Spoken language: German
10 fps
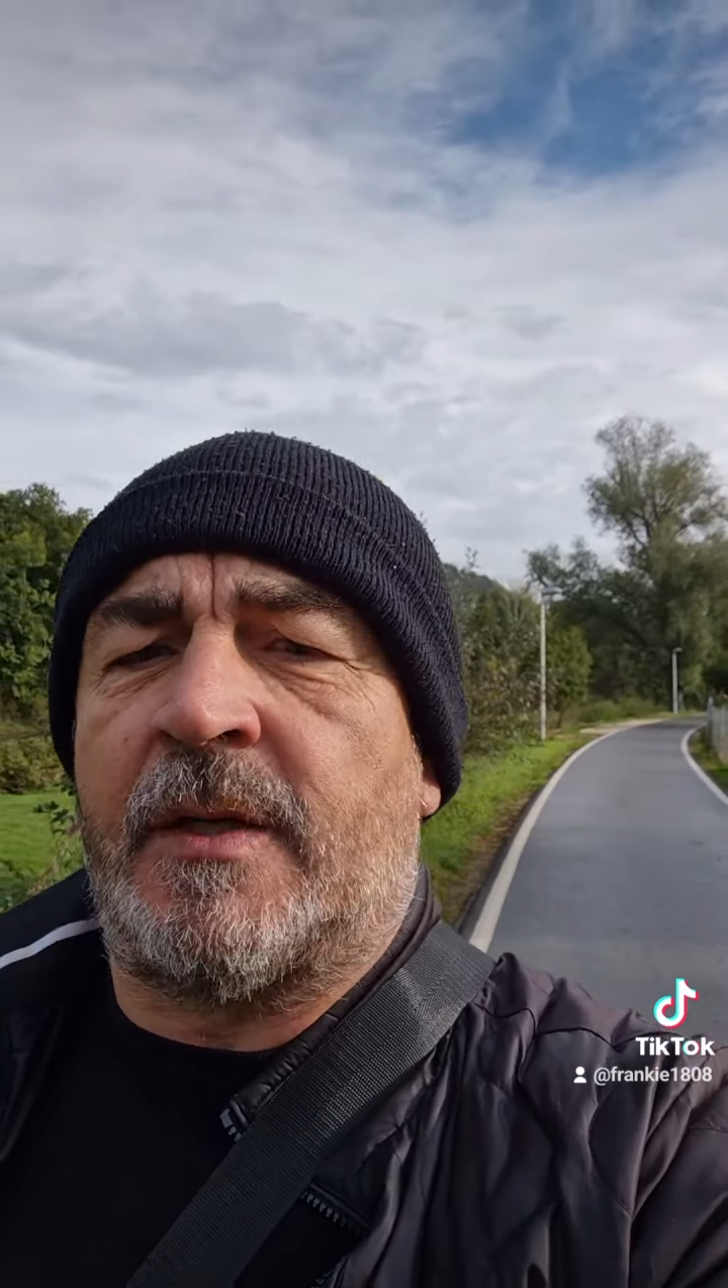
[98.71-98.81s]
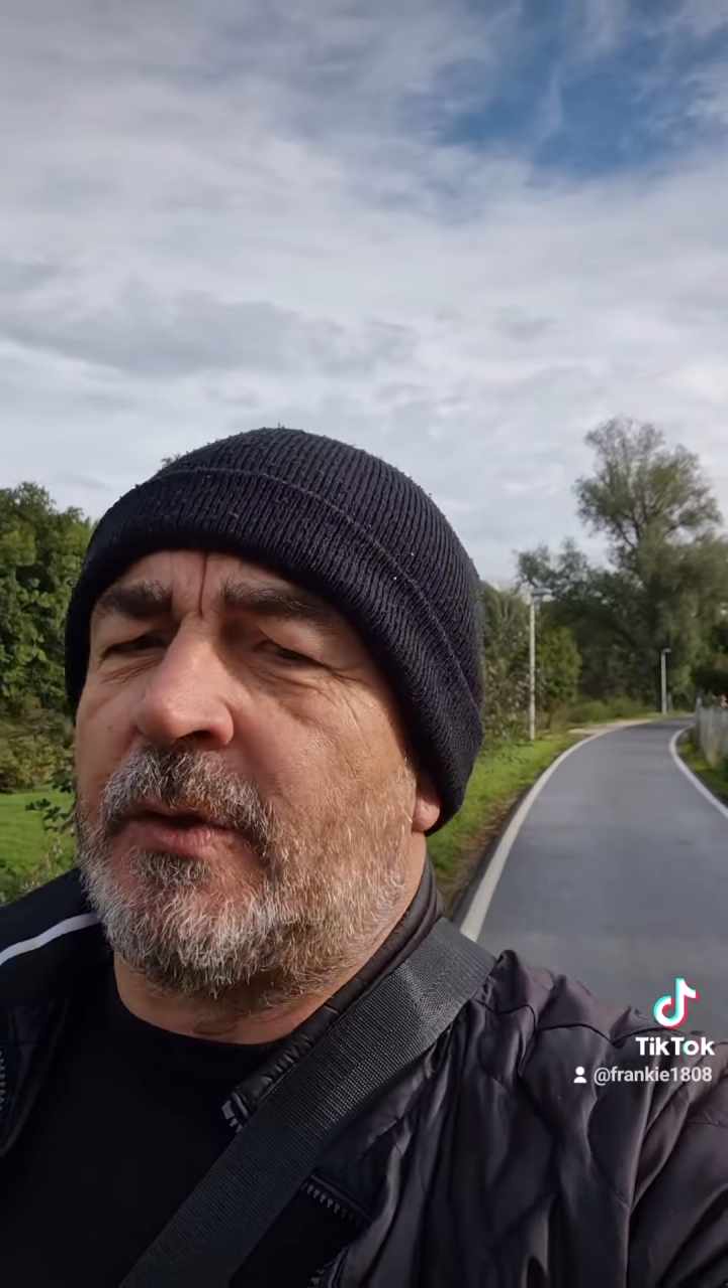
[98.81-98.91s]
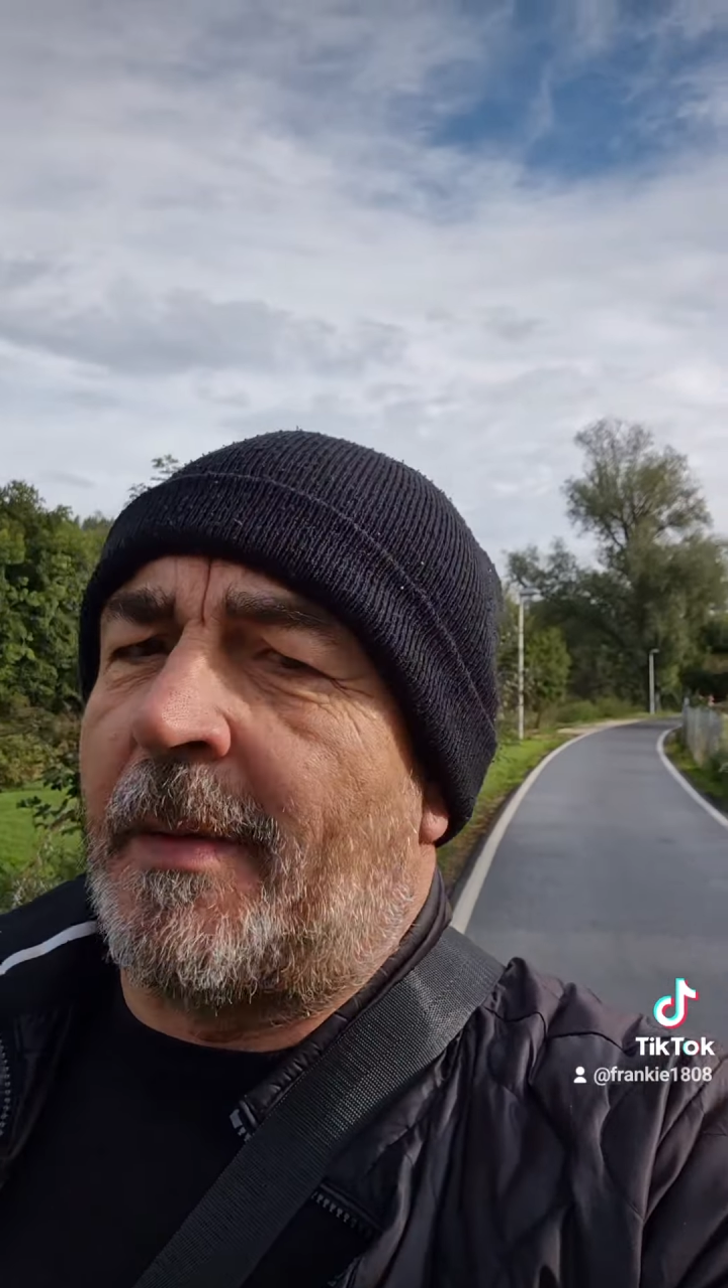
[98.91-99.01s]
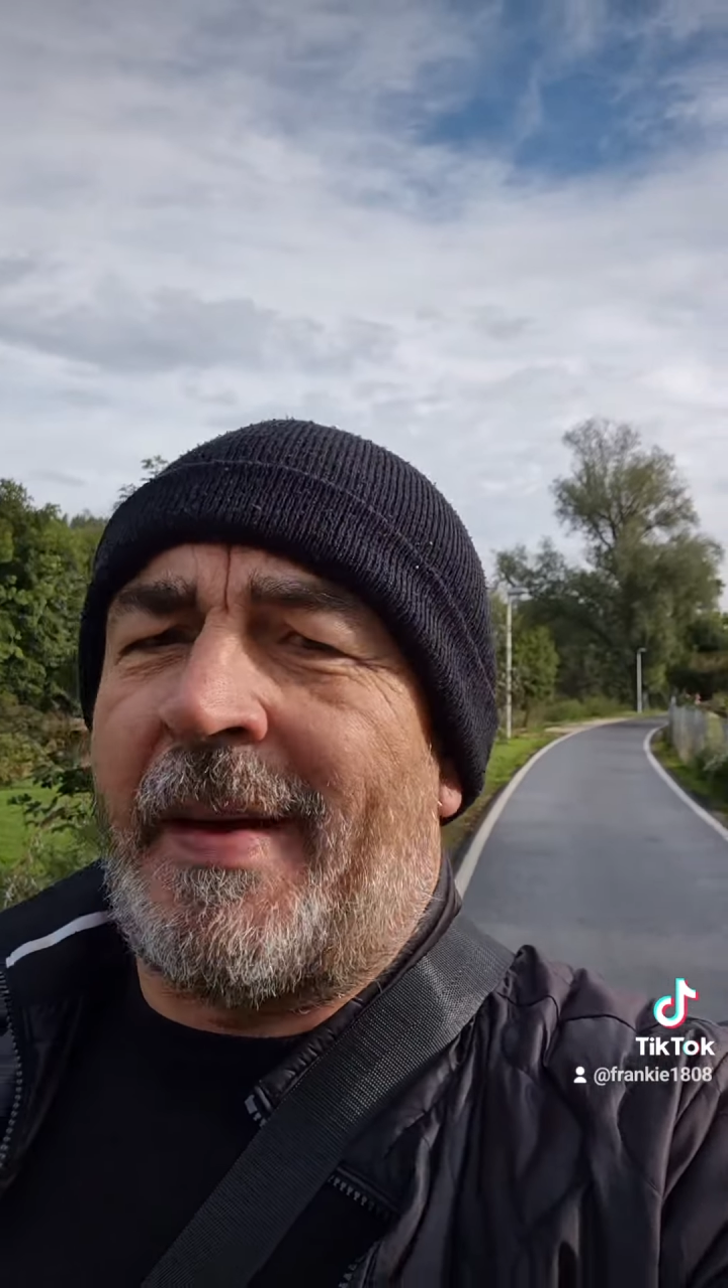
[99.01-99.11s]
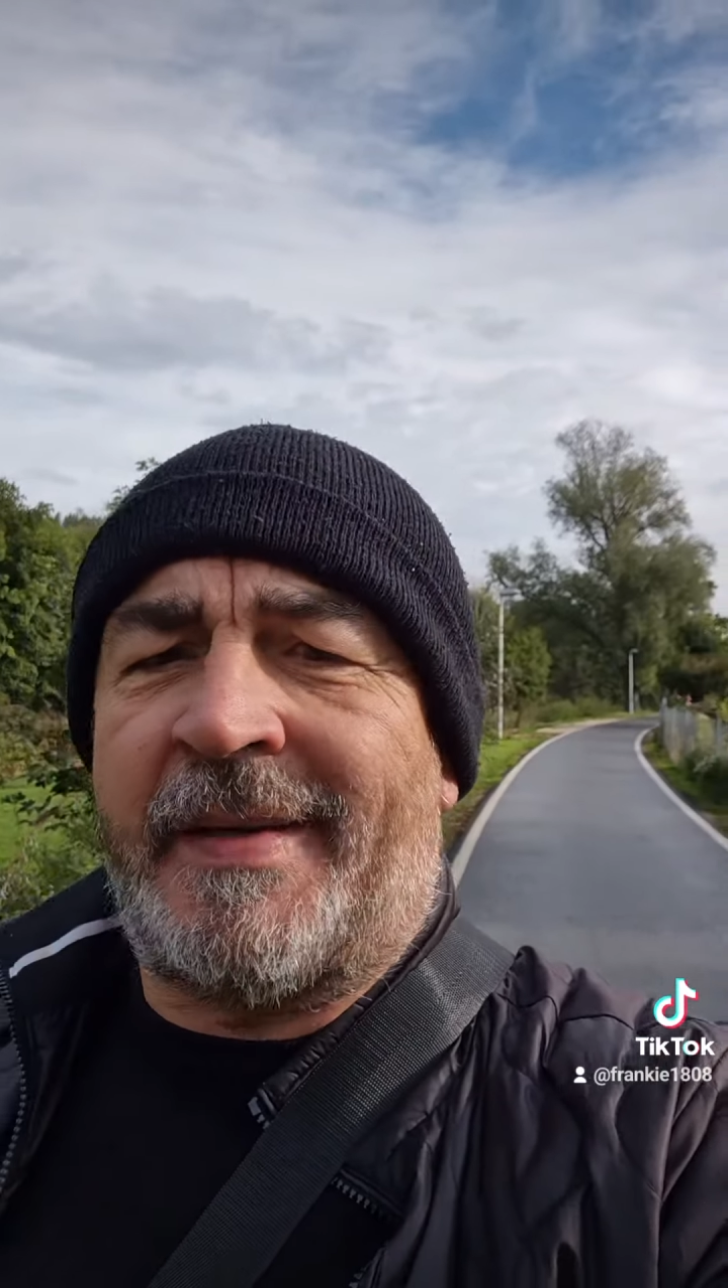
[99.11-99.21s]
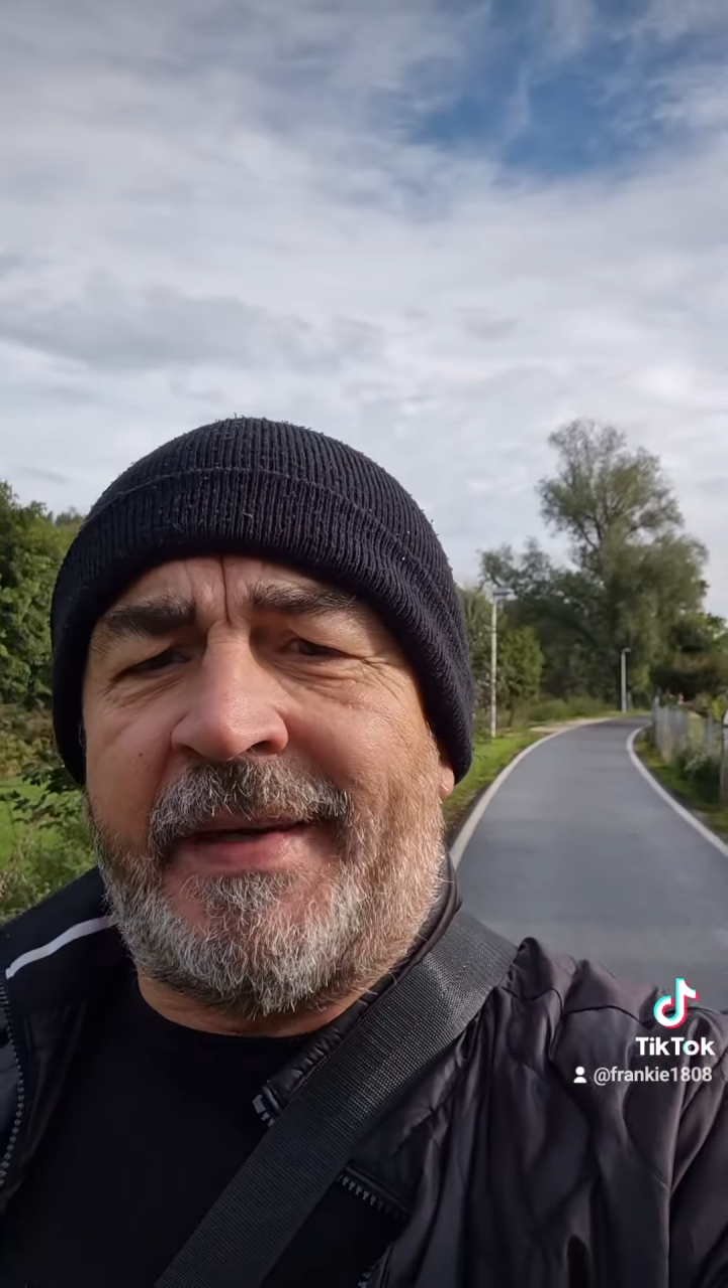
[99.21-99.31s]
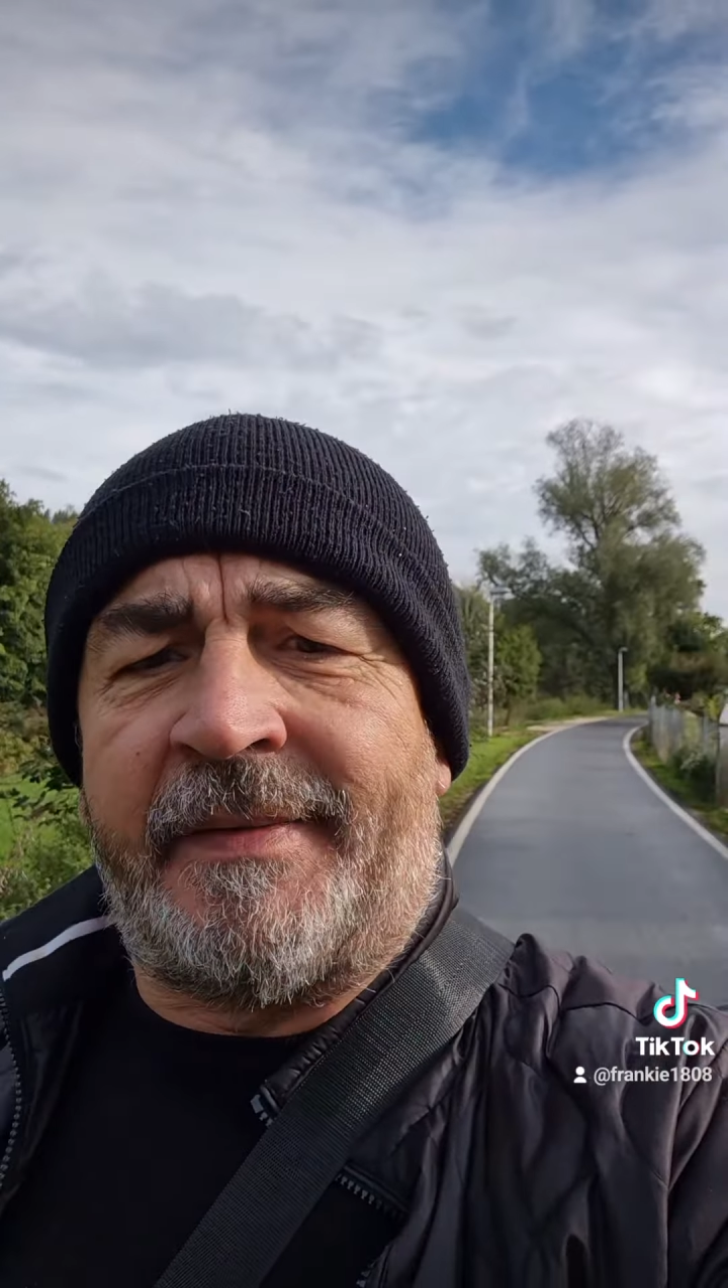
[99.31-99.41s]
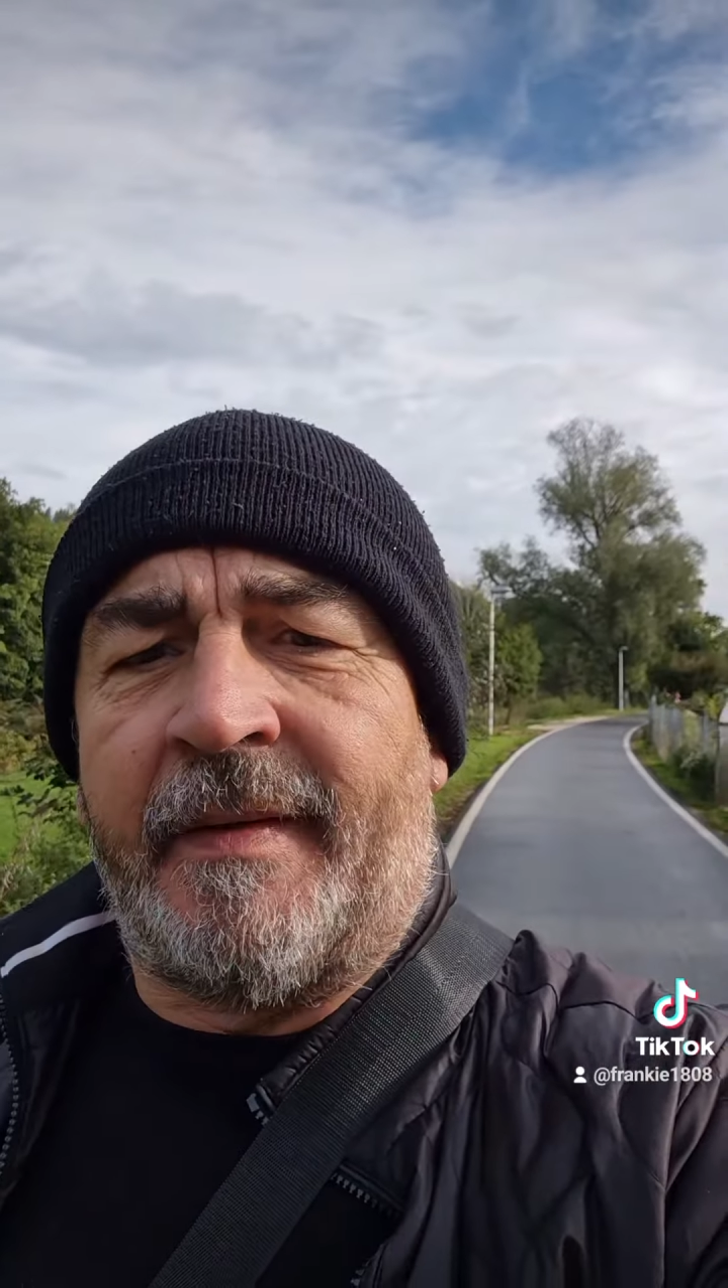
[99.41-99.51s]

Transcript: und der Machete.